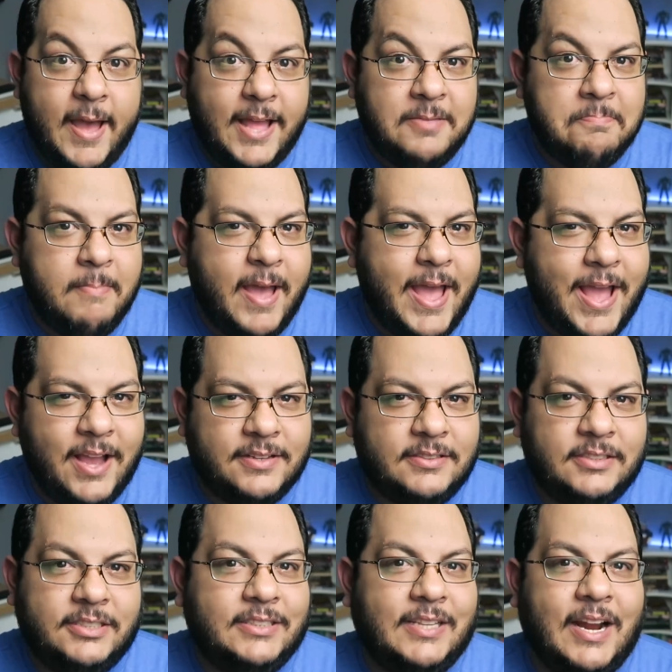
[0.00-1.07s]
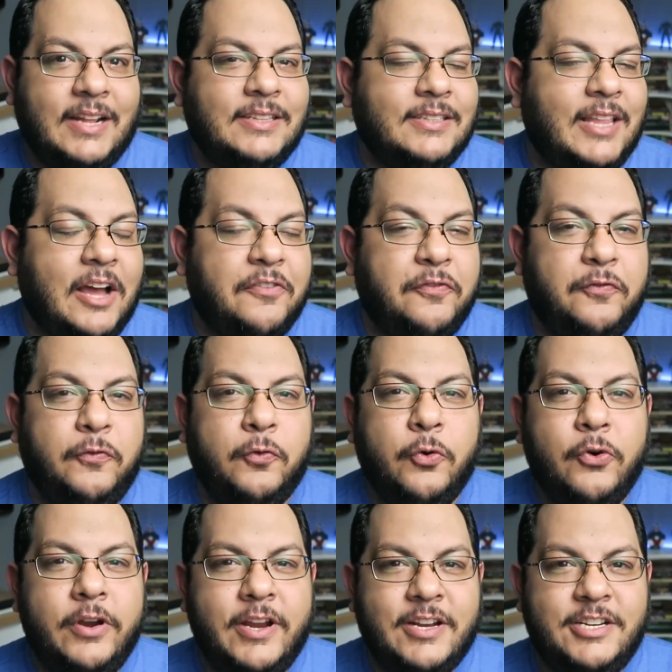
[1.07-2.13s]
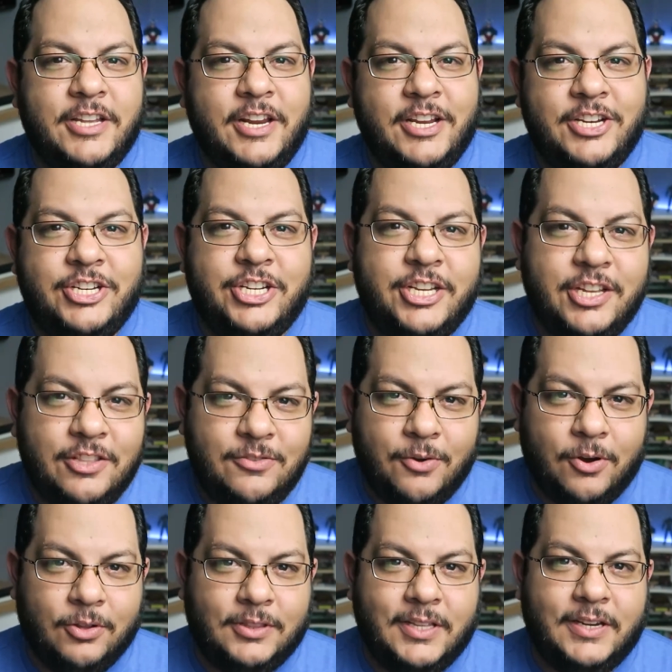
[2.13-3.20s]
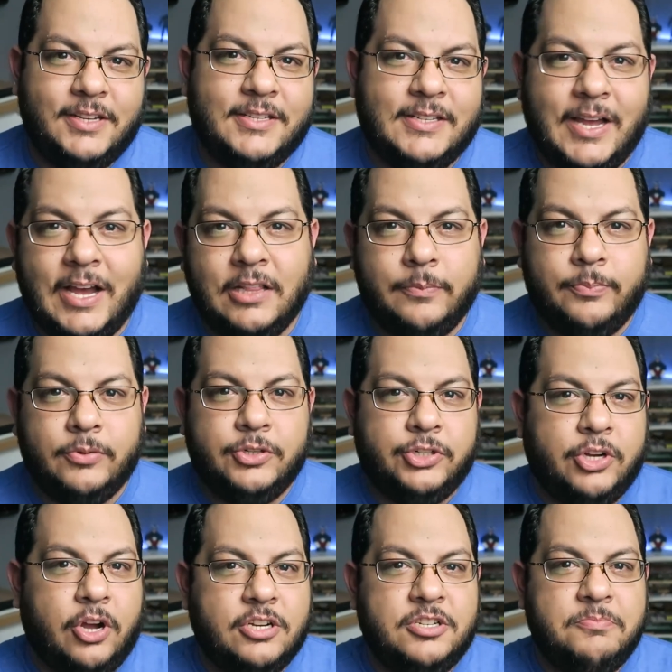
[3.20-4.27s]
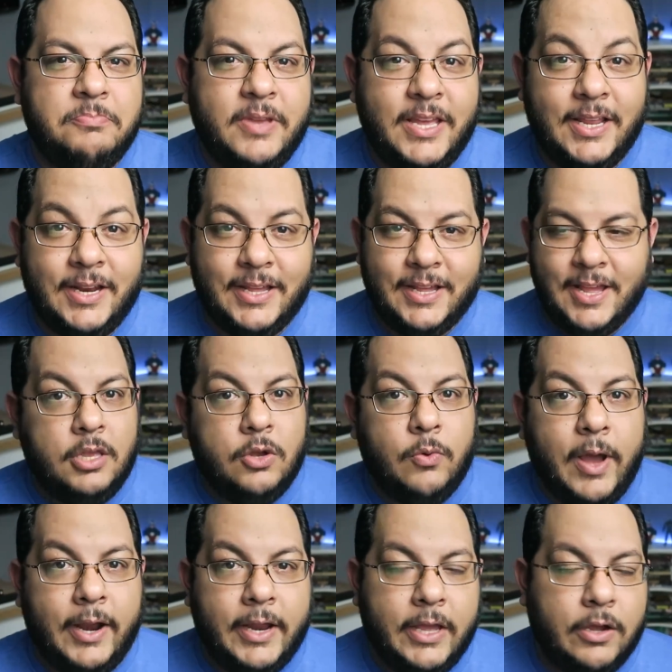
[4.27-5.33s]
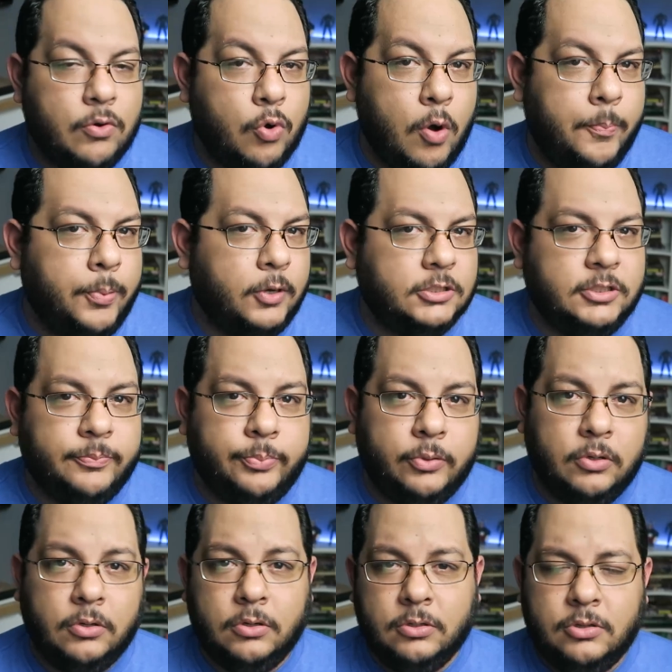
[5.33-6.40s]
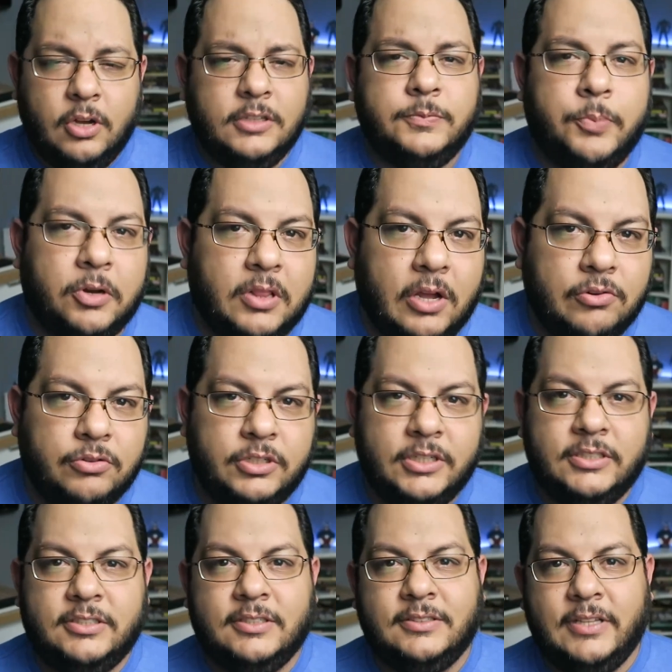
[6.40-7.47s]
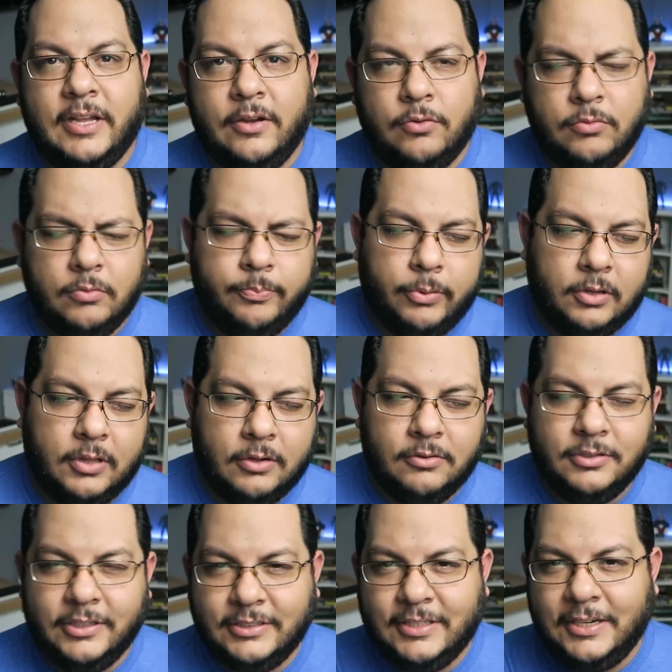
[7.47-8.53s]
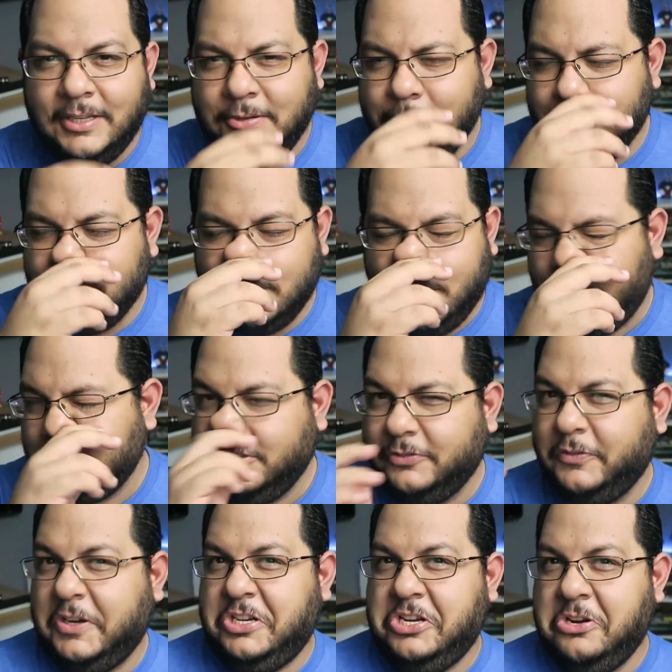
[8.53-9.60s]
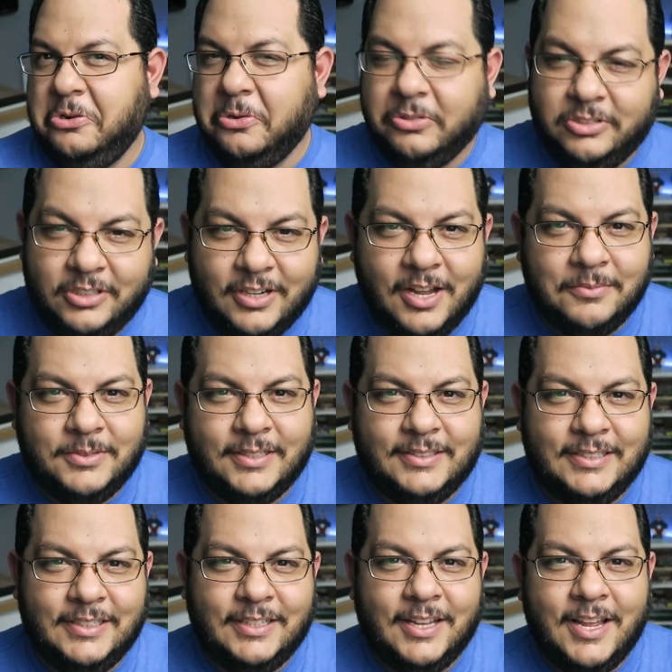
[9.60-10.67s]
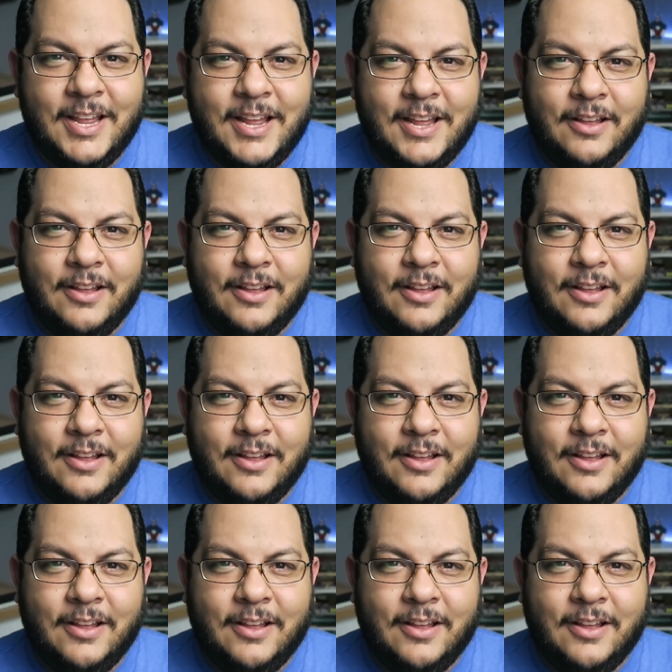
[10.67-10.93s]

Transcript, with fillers: Mad Max, Estrada da Fúria, dirigido, roteirizado por George Miller, e um elenco composto por dois protagonistas, né? Um protagonista ali, um coadjuvante de luxo, digamos assim,